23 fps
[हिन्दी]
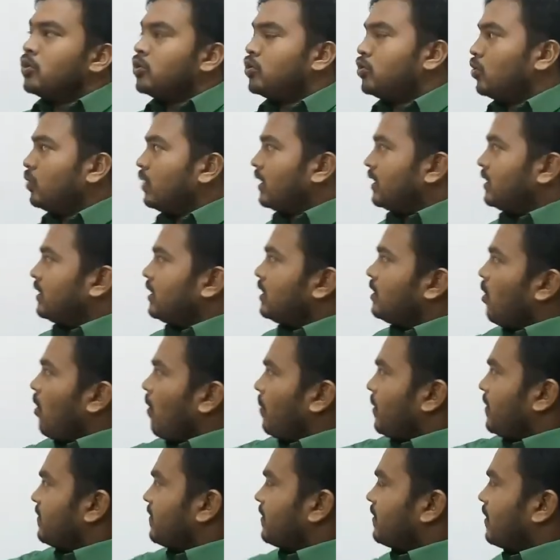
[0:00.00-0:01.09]
जो ये तीन
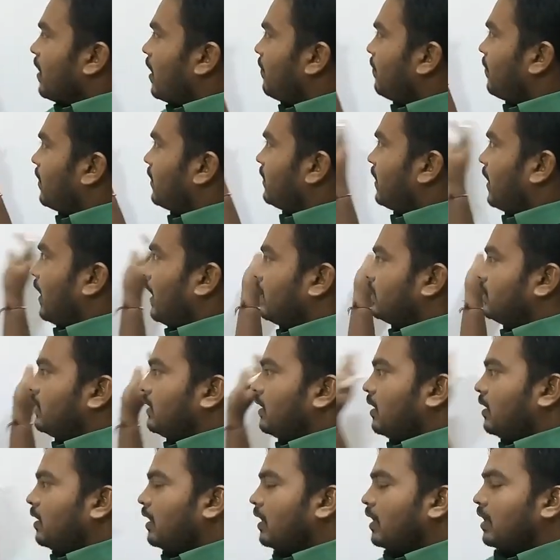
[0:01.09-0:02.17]
ऑपरेशन यहाँ पर दिखाई दे
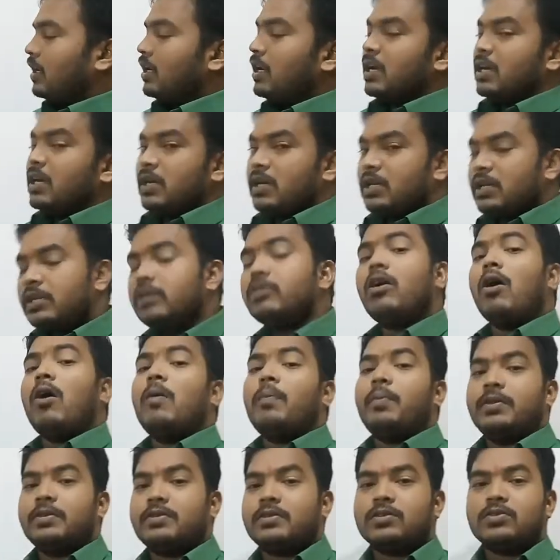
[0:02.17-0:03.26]
रहा है इन्हीं
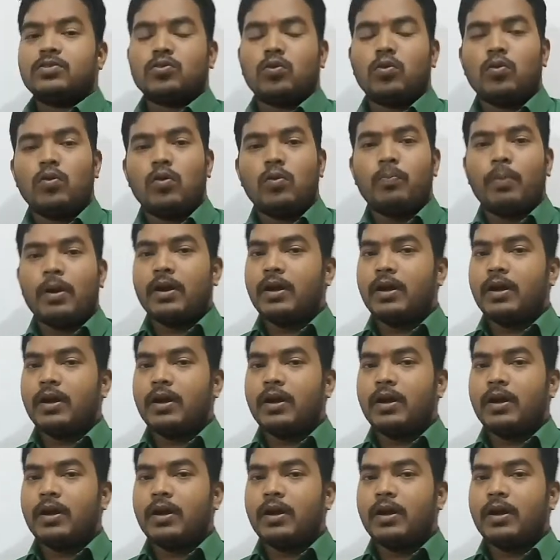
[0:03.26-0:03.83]
ऑपरेशंस को